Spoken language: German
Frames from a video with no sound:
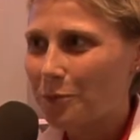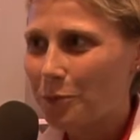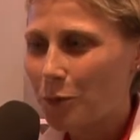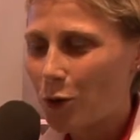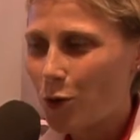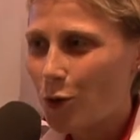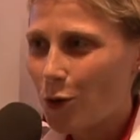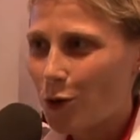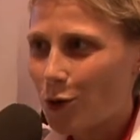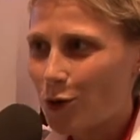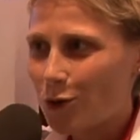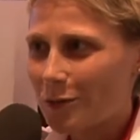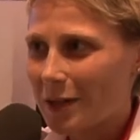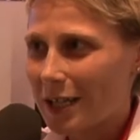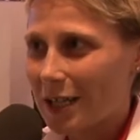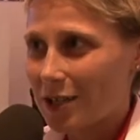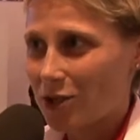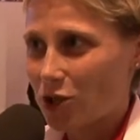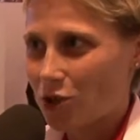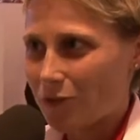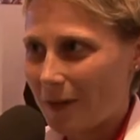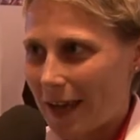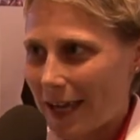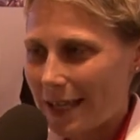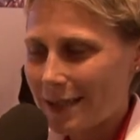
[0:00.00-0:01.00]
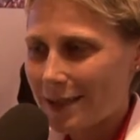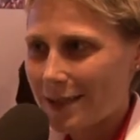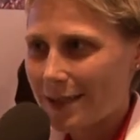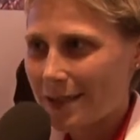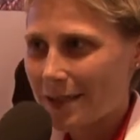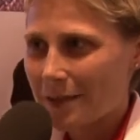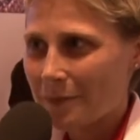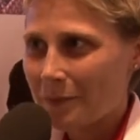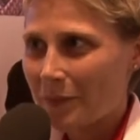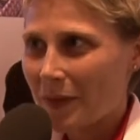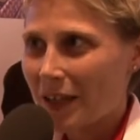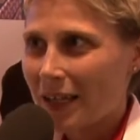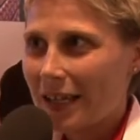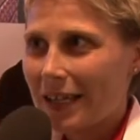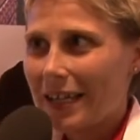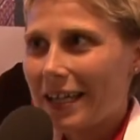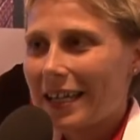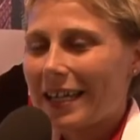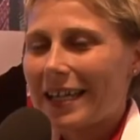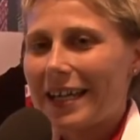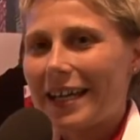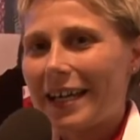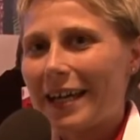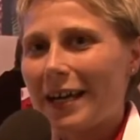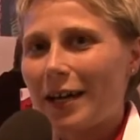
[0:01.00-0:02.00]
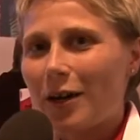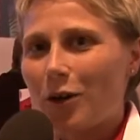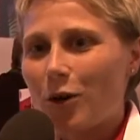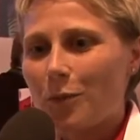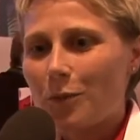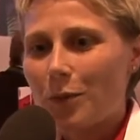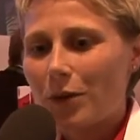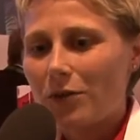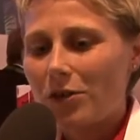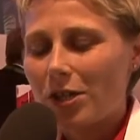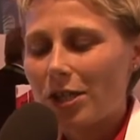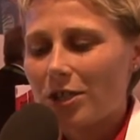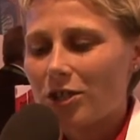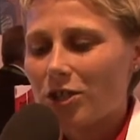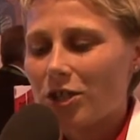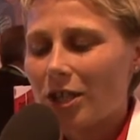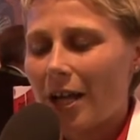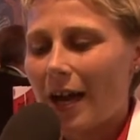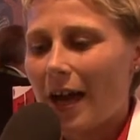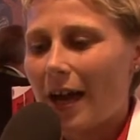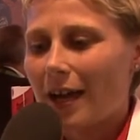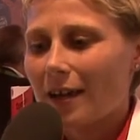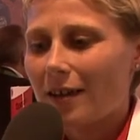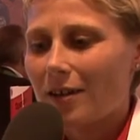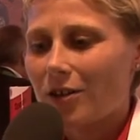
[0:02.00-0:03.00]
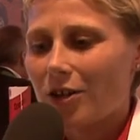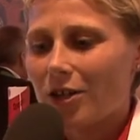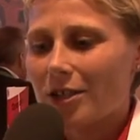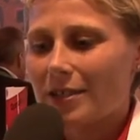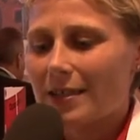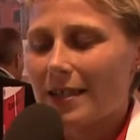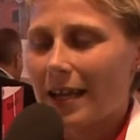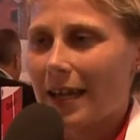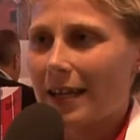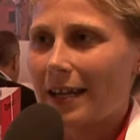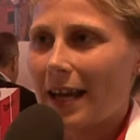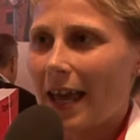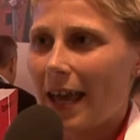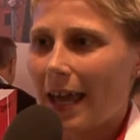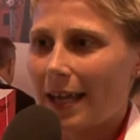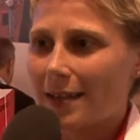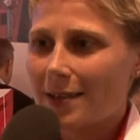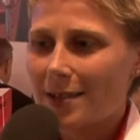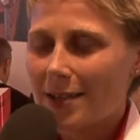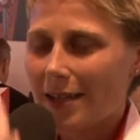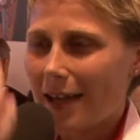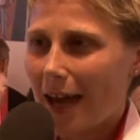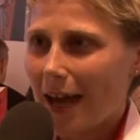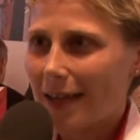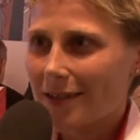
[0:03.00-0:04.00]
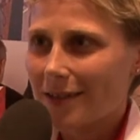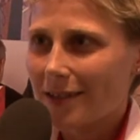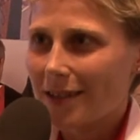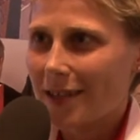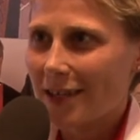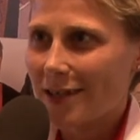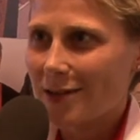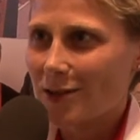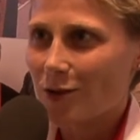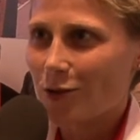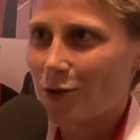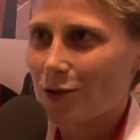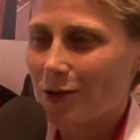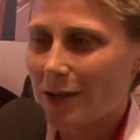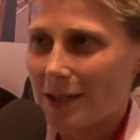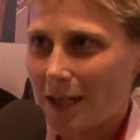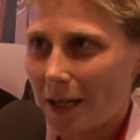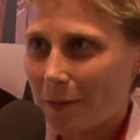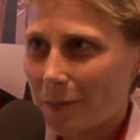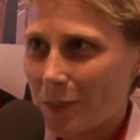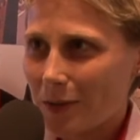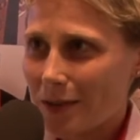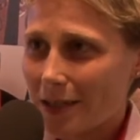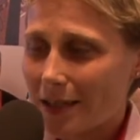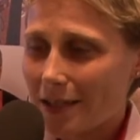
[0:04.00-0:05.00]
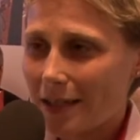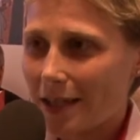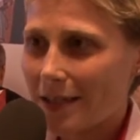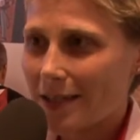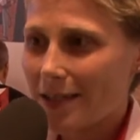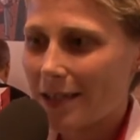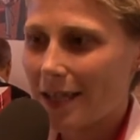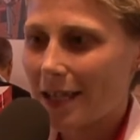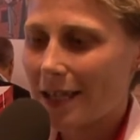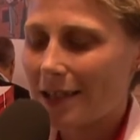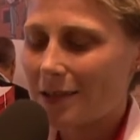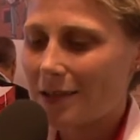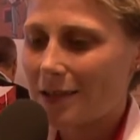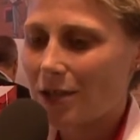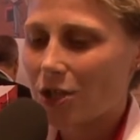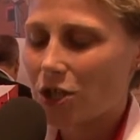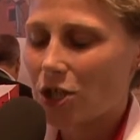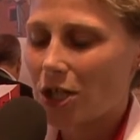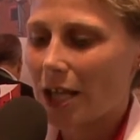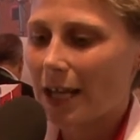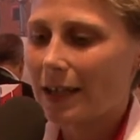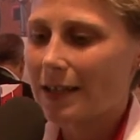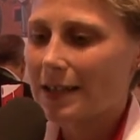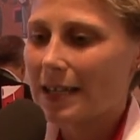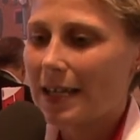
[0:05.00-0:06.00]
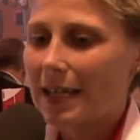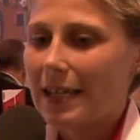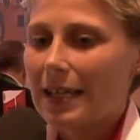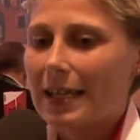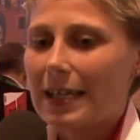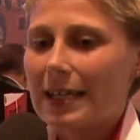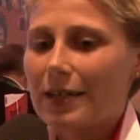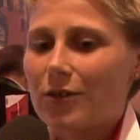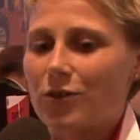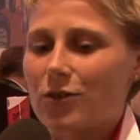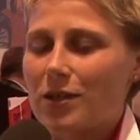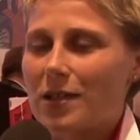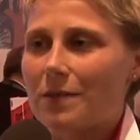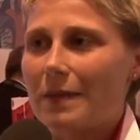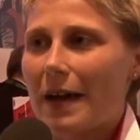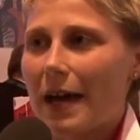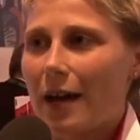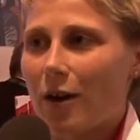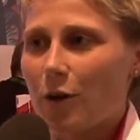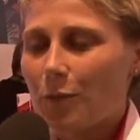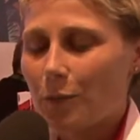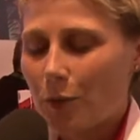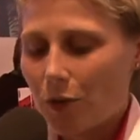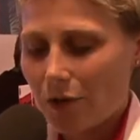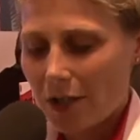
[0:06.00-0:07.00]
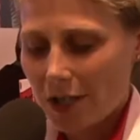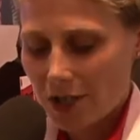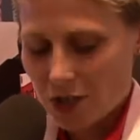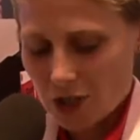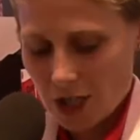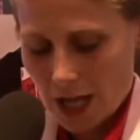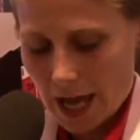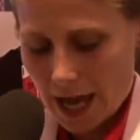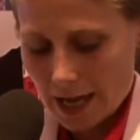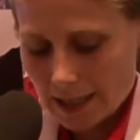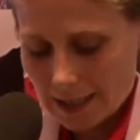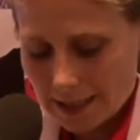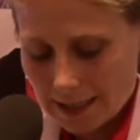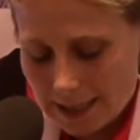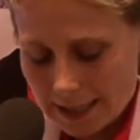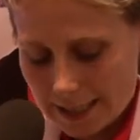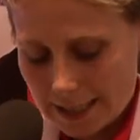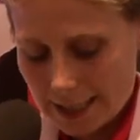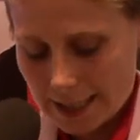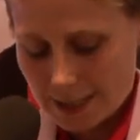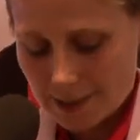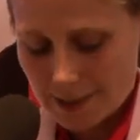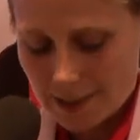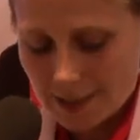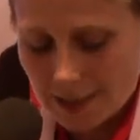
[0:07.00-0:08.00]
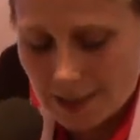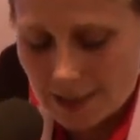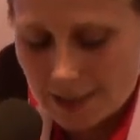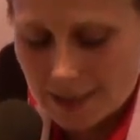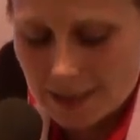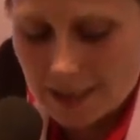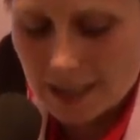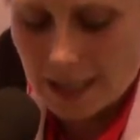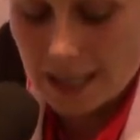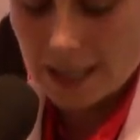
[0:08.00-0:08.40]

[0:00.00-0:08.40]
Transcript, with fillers: Buch über das Schweißen. Äh, Operation Arc hat ein einzigartiges Konzept, das dahinter steckt. Und zwar Operation Arc gliedert sich